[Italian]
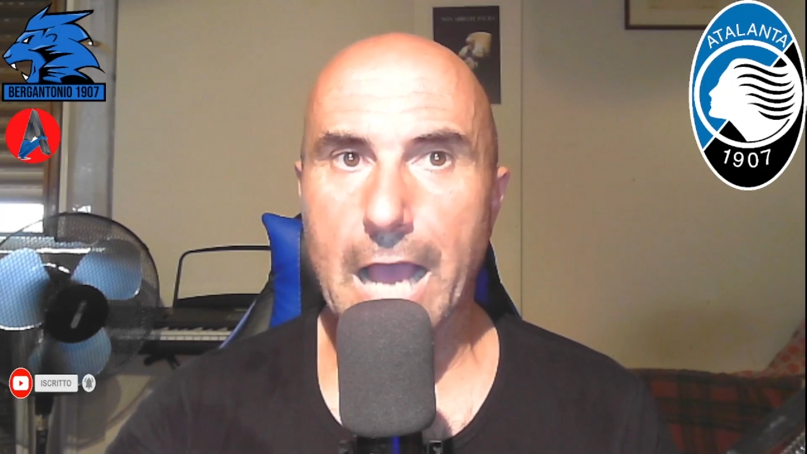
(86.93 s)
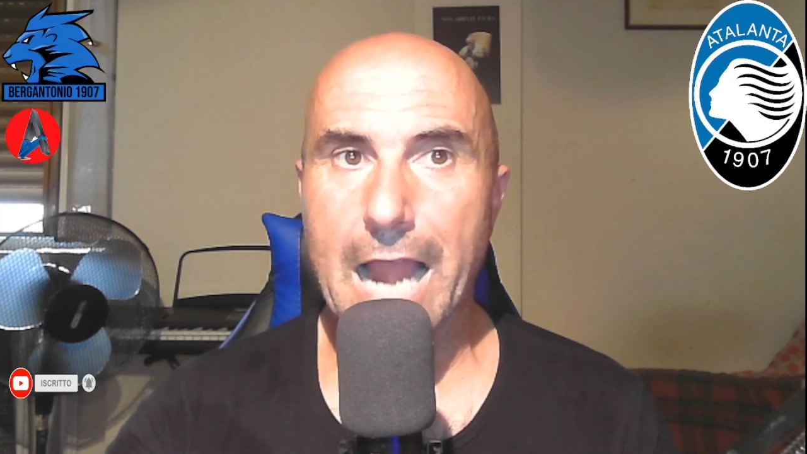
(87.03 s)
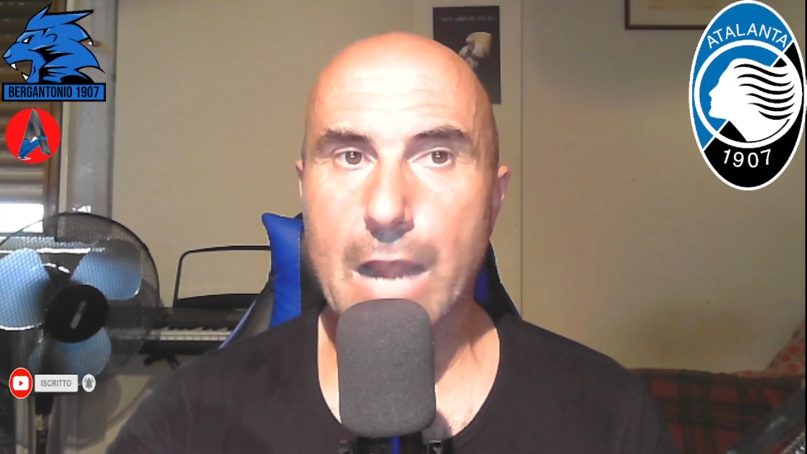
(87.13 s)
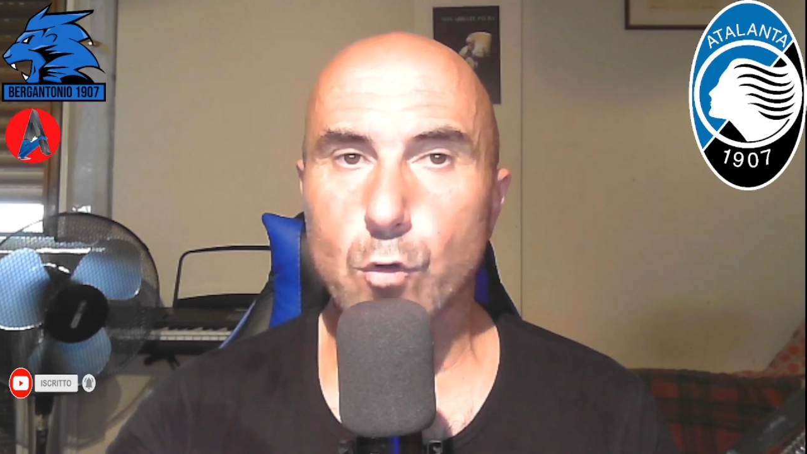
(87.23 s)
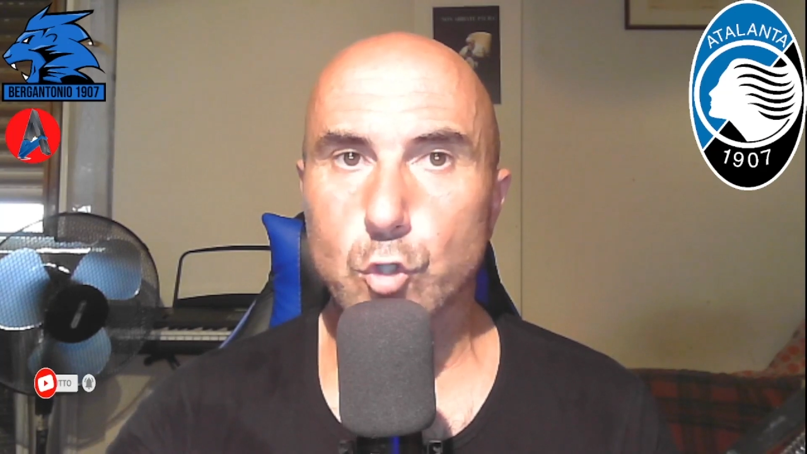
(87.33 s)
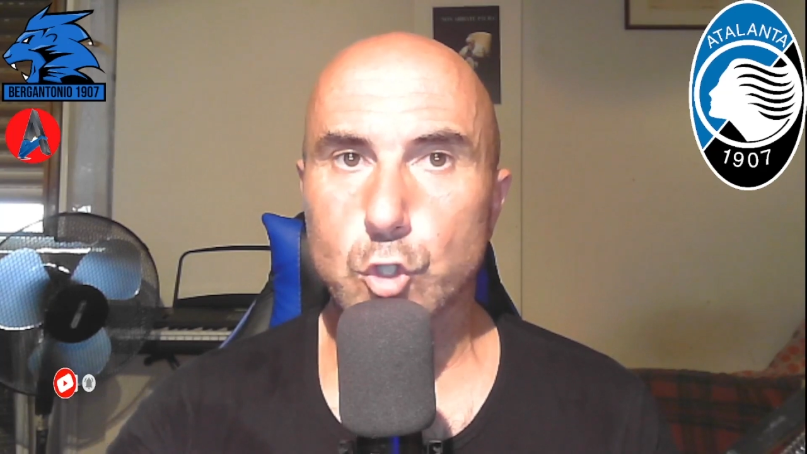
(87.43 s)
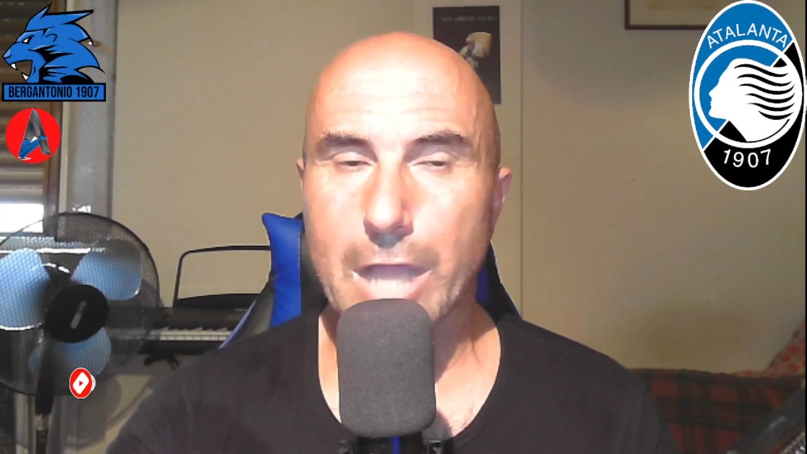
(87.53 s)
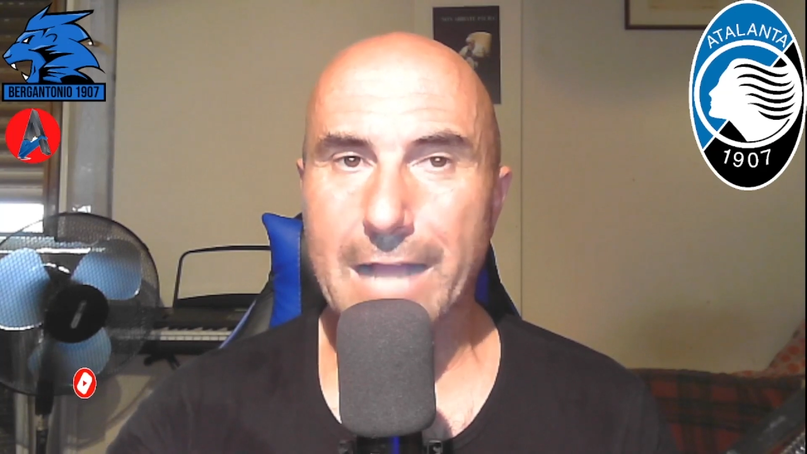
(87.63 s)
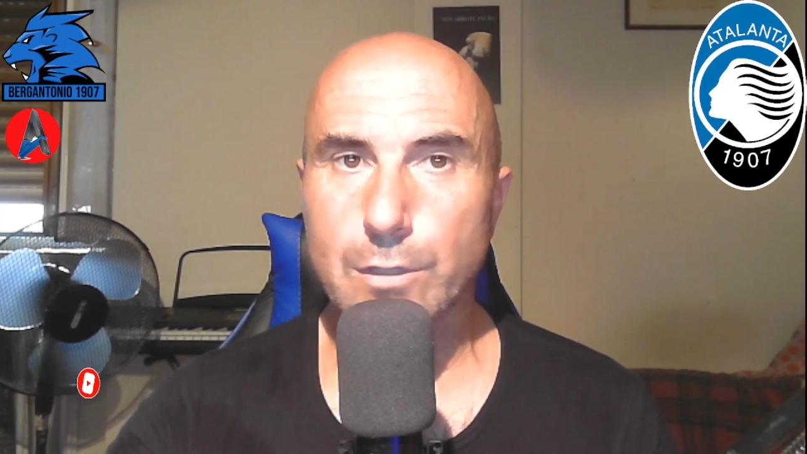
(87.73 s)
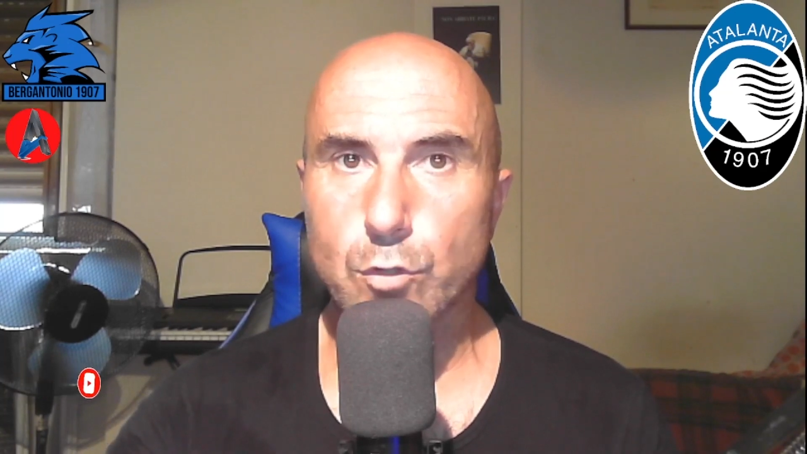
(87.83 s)
allo
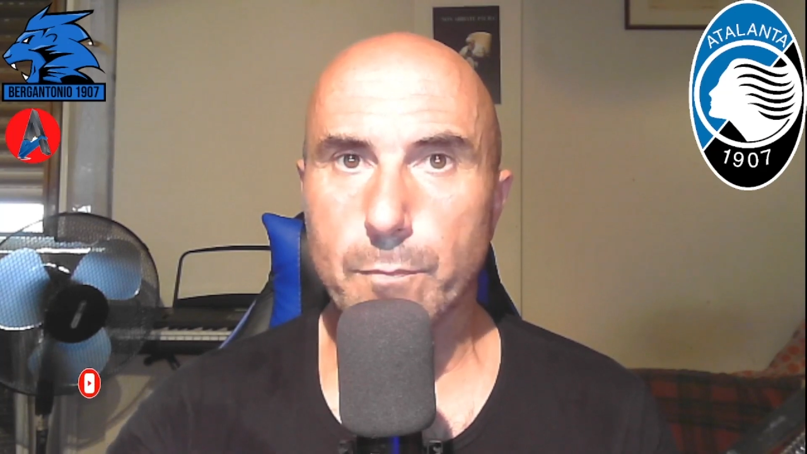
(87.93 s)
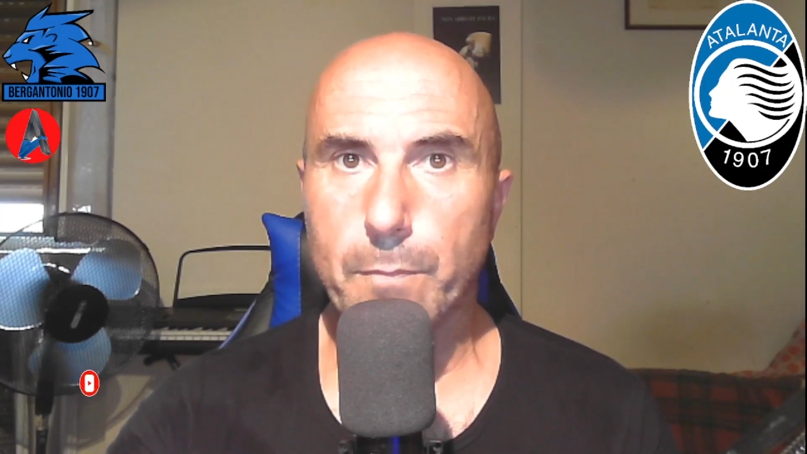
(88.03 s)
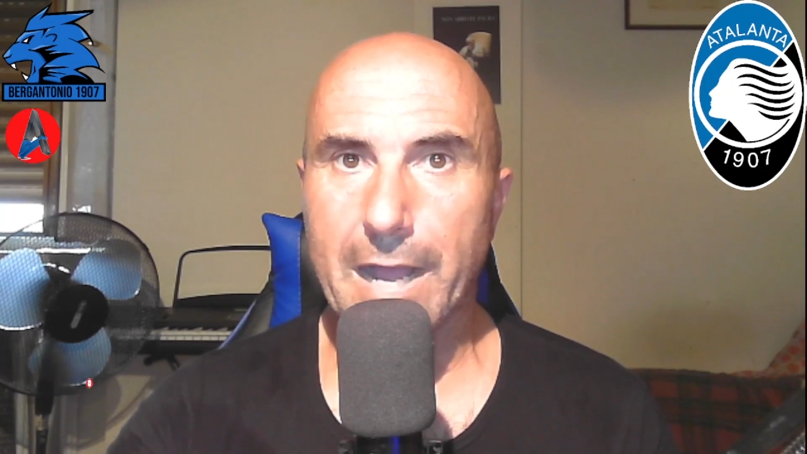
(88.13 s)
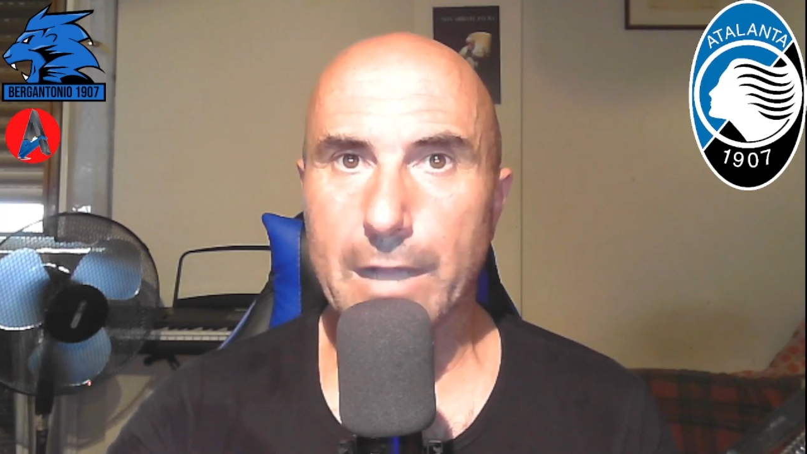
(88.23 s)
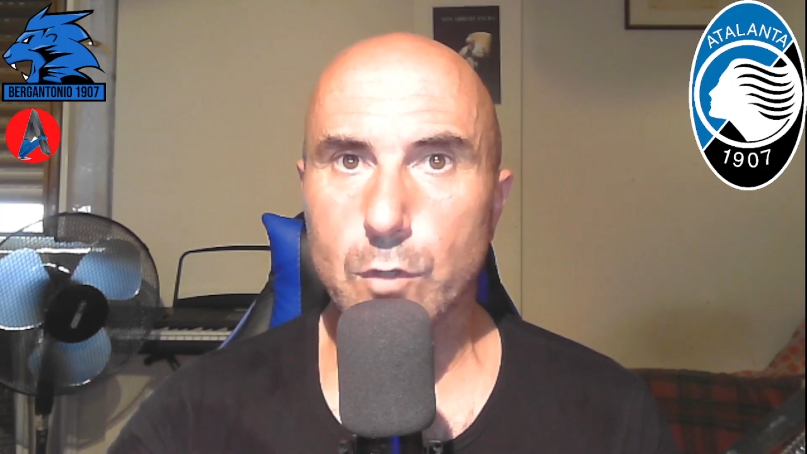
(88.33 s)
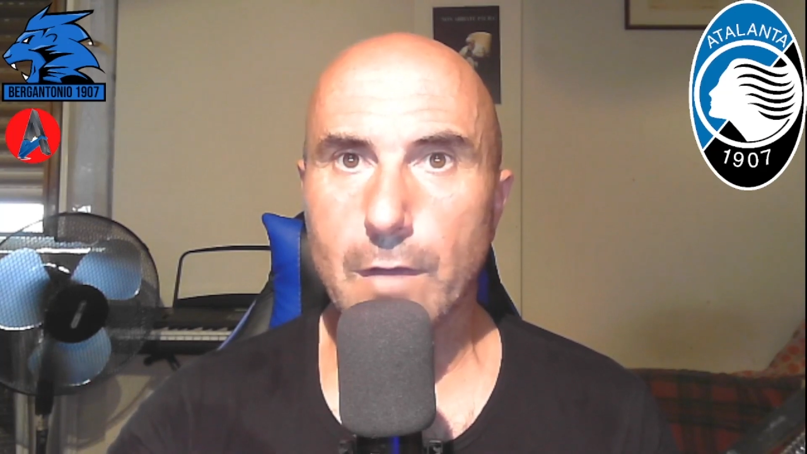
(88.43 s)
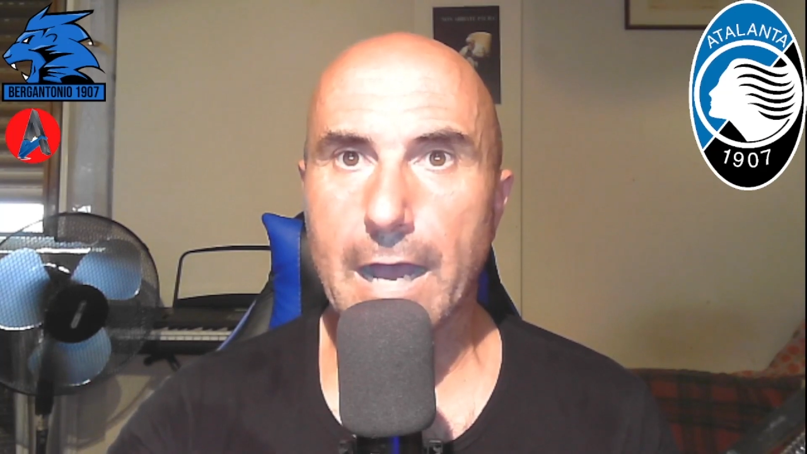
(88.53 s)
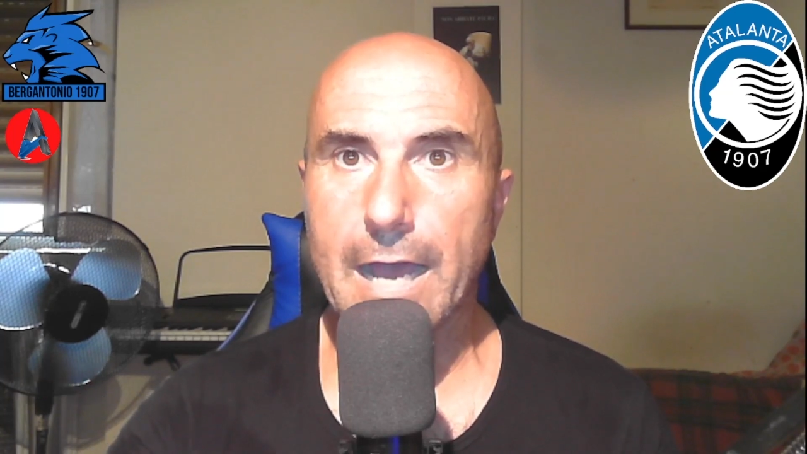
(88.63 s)
stadio di Padova